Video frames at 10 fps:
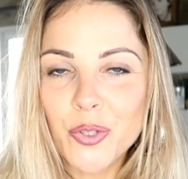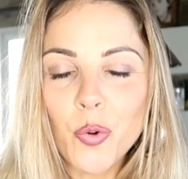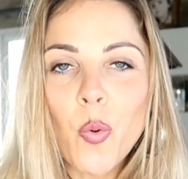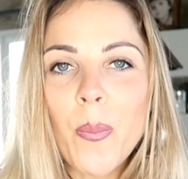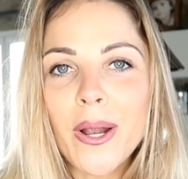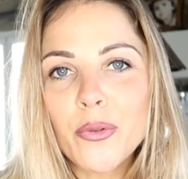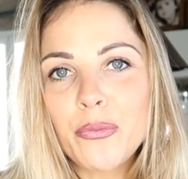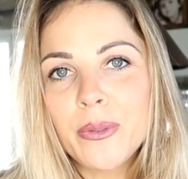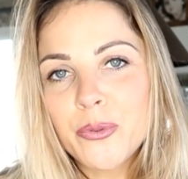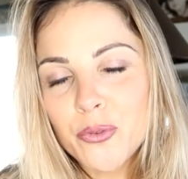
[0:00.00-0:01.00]
Donc on parle
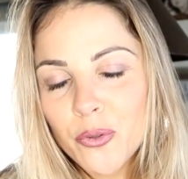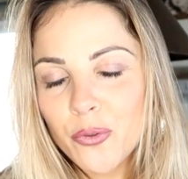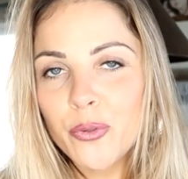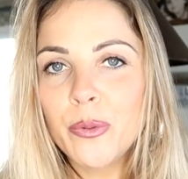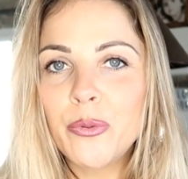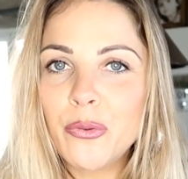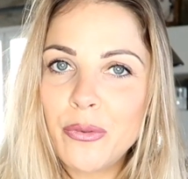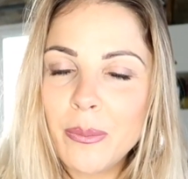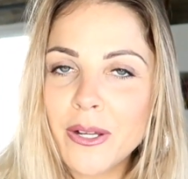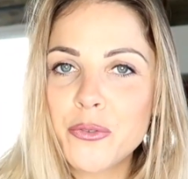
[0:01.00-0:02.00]
de fibres solubles, de
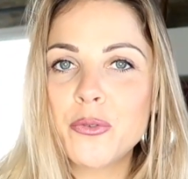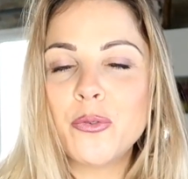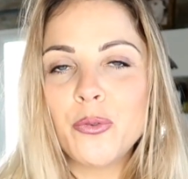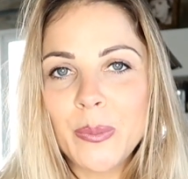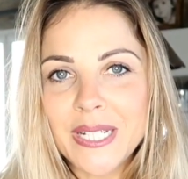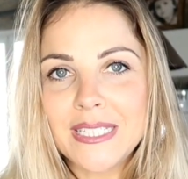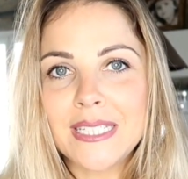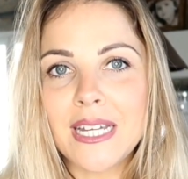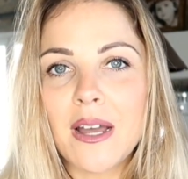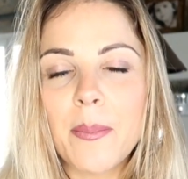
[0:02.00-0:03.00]
fibres insolubles,
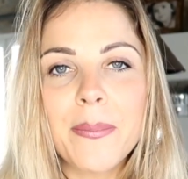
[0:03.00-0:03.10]
etc.